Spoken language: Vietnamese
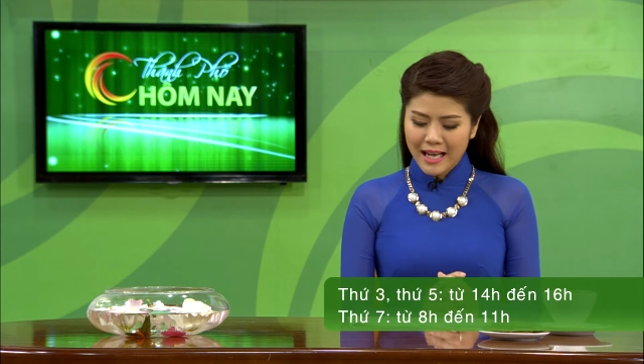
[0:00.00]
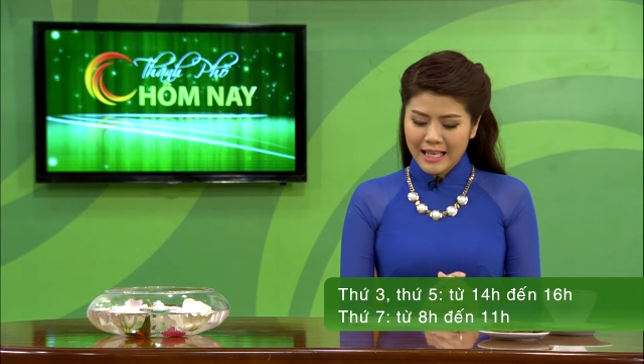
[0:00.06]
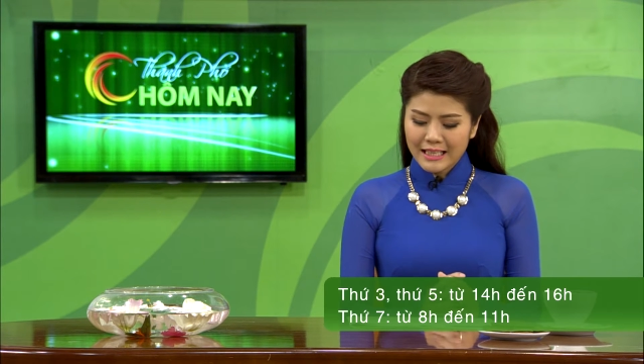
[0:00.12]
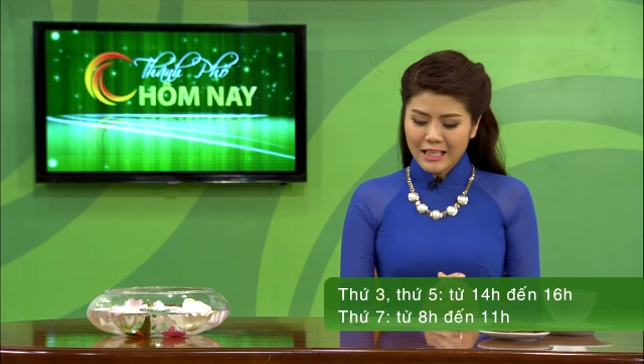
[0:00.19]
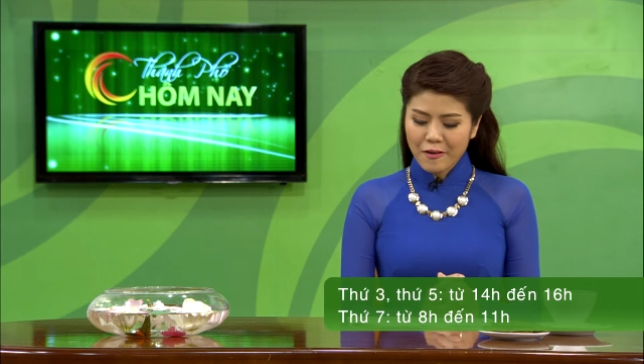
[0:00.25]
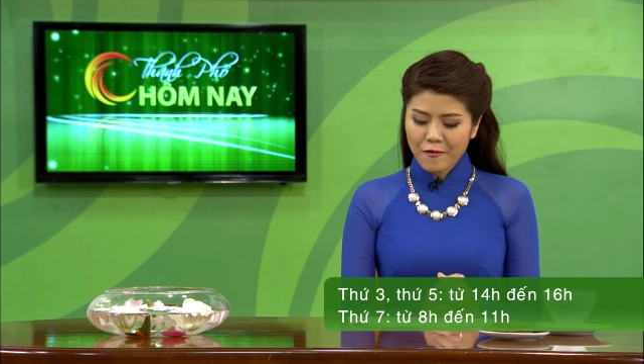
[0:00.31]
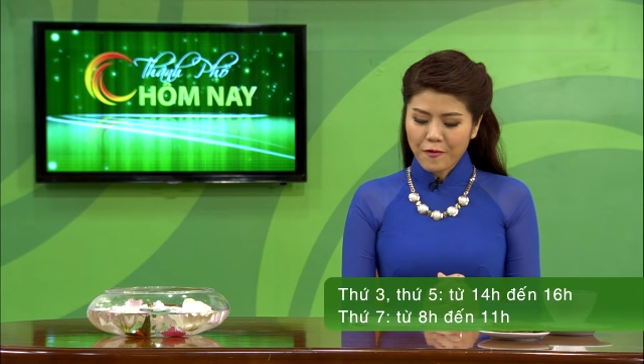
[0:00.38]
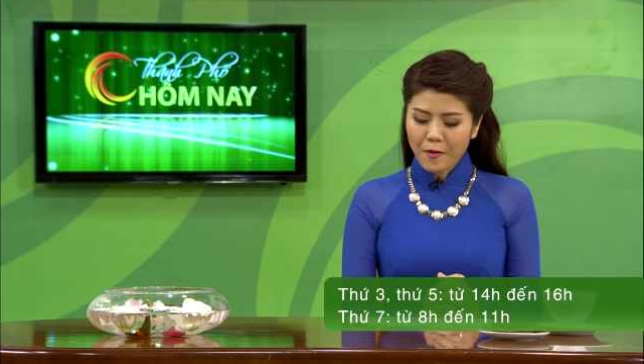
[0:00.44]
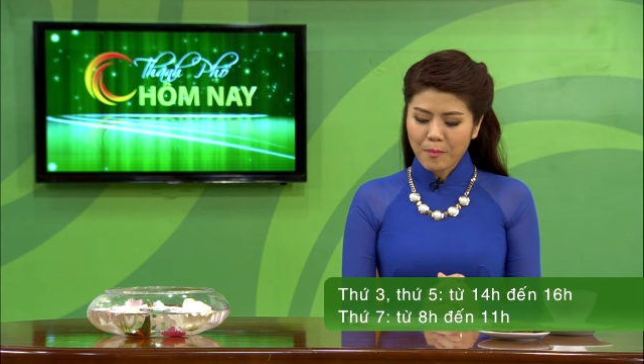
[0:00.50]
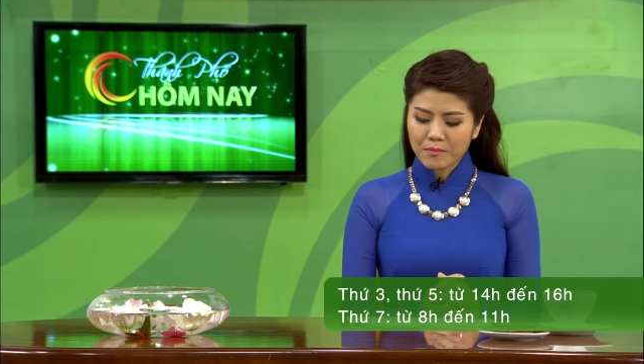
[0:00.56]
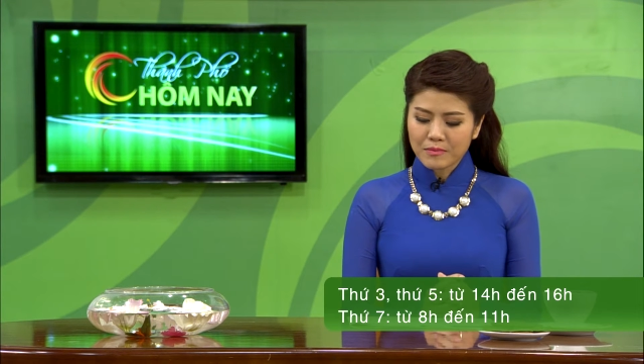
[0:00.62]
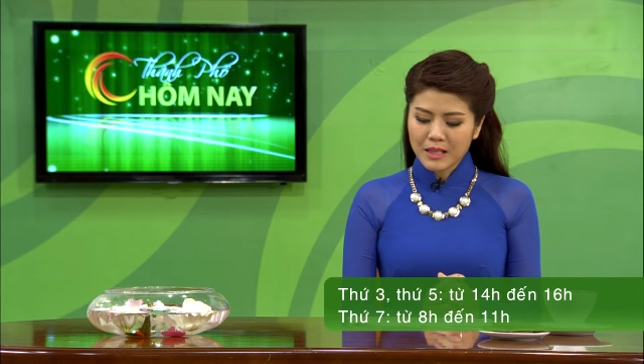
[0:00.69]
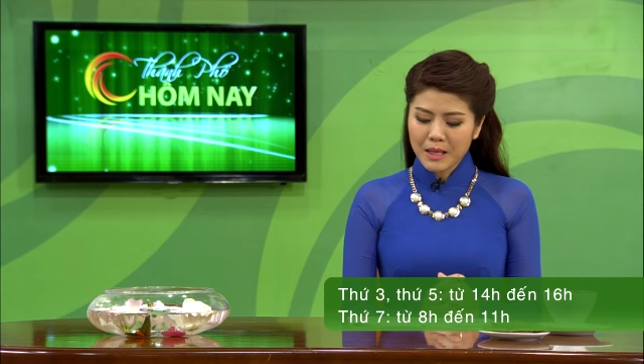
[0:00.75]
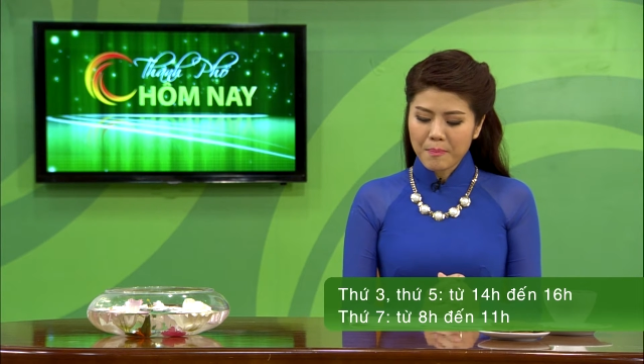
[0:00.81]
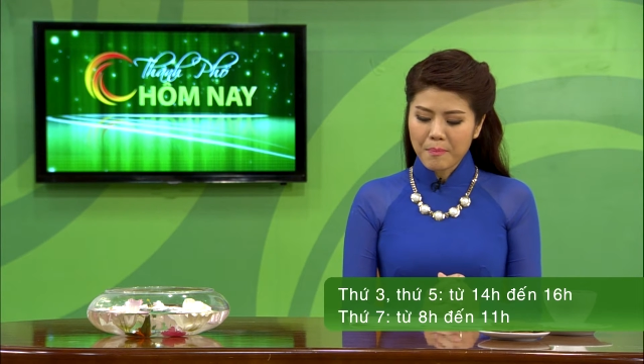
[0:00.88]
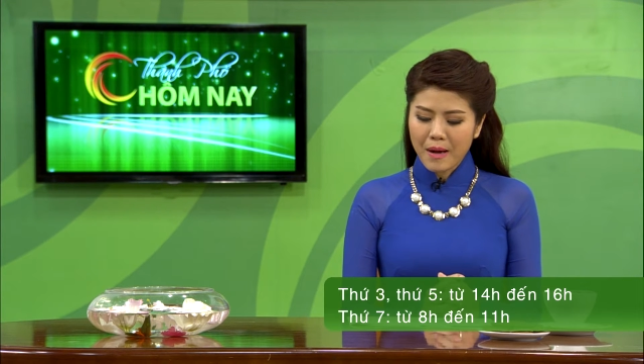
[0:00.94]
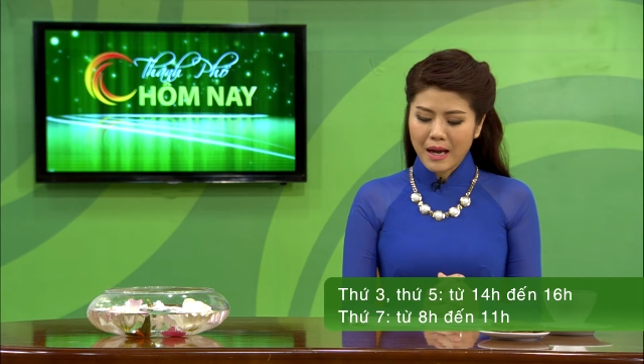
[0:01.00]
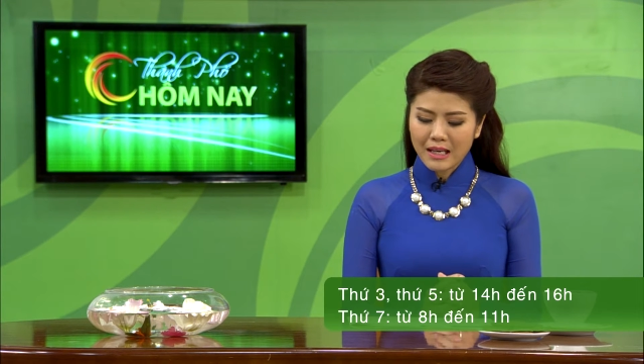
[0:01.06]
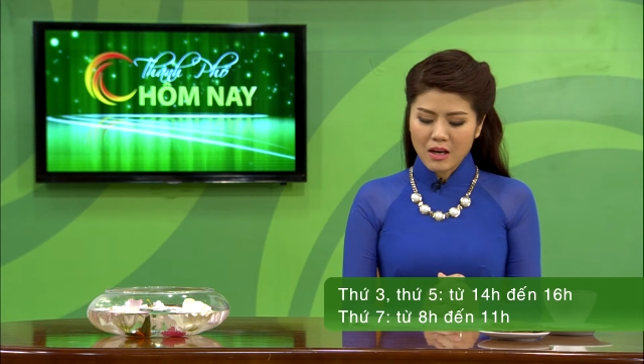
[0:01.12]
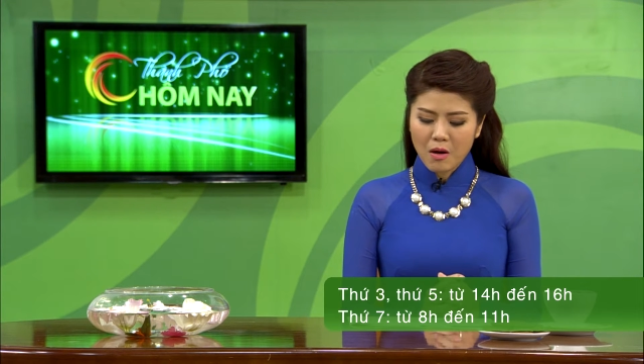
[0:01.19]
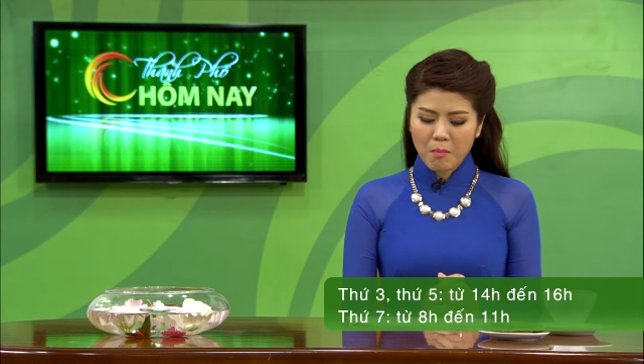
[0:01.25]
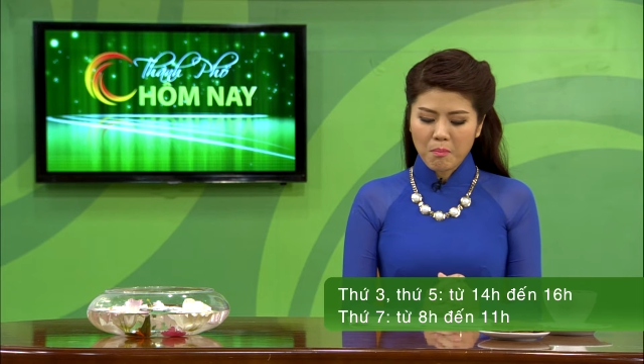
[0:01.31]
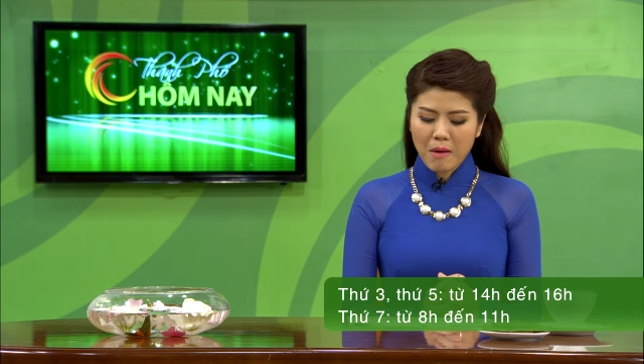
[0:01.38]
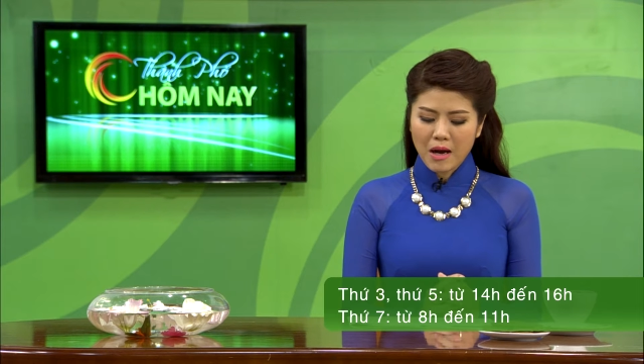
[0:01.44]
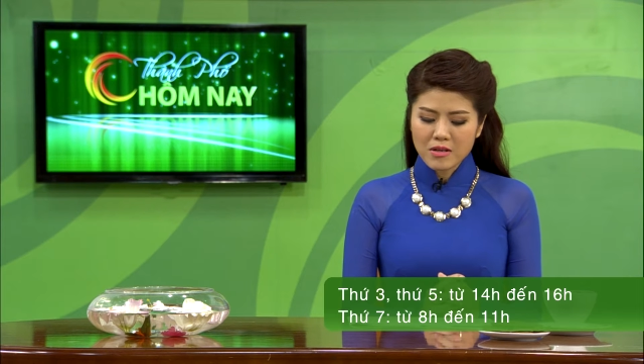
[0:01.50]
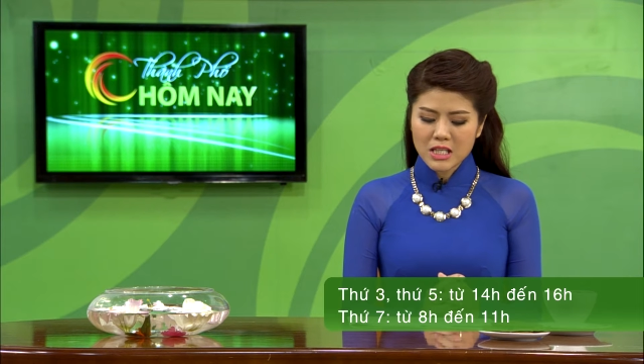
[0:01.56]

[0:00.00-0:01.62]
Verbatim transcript: tại phòng tiếp bạn đọc báo